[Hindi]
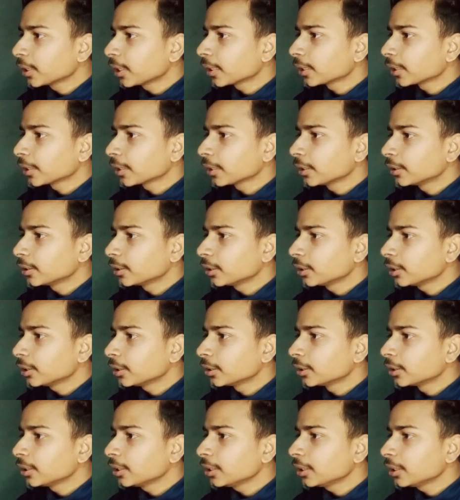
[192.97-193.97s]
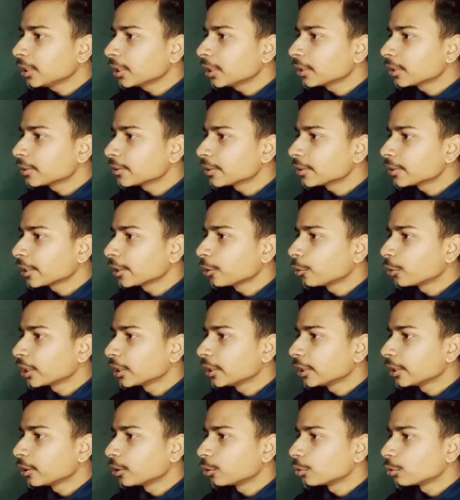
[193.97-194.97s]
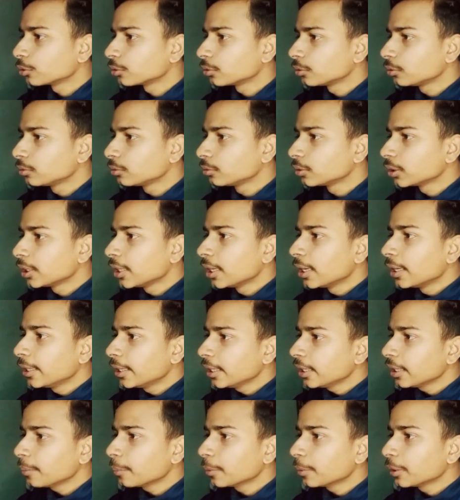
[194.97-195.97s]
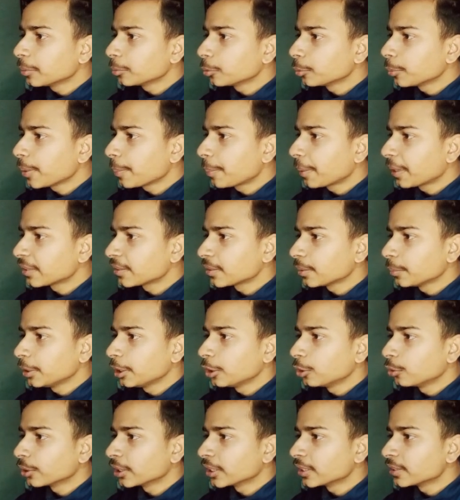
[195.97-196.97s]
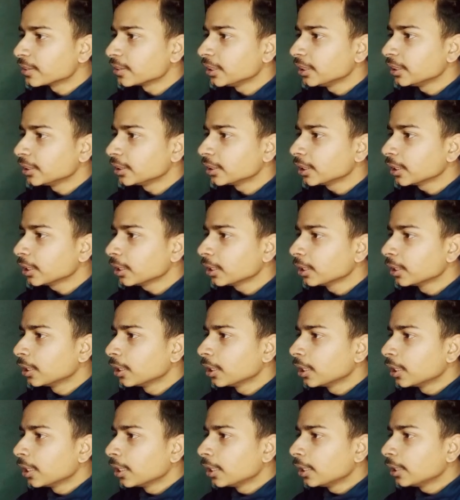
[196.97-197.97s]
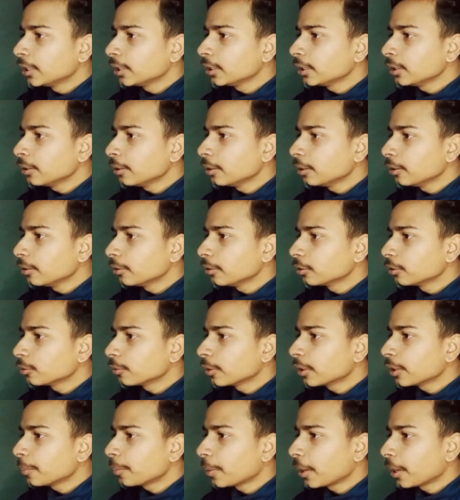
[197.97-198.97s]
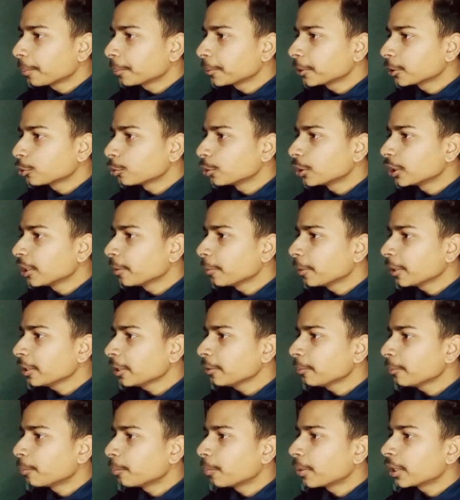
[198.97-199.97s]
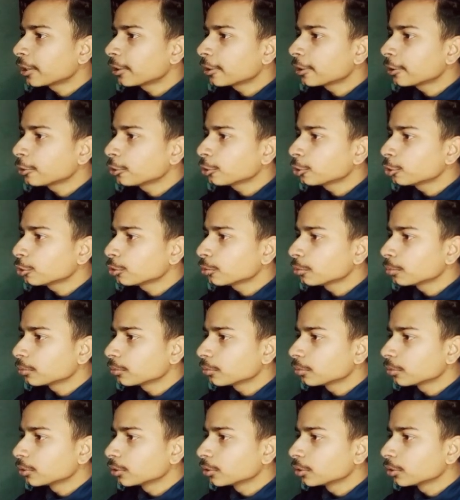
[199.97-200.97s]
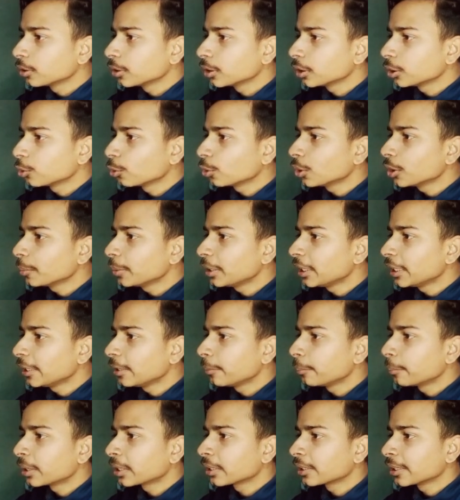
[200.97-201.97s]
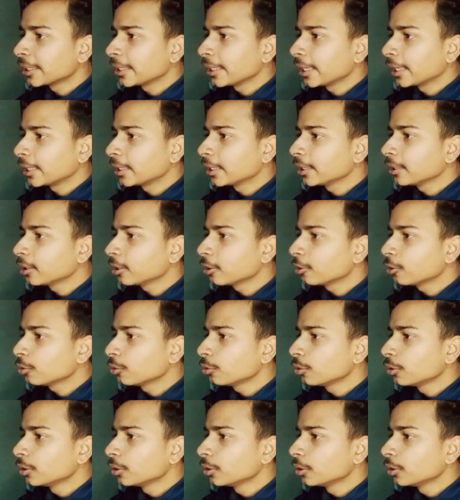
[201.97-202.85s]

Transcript: है क्या इतनी इतनी क्या सिक्योरिटी दे रहे हो ठीक है मतलब तुम्हें पैसे मिले होंगे इस चीज़ के लेकिन तुम्हारे बाप को थोड़ी है भाई तुम मर रहे हो तो कौन मिली मरने की एक्टिंग कर लो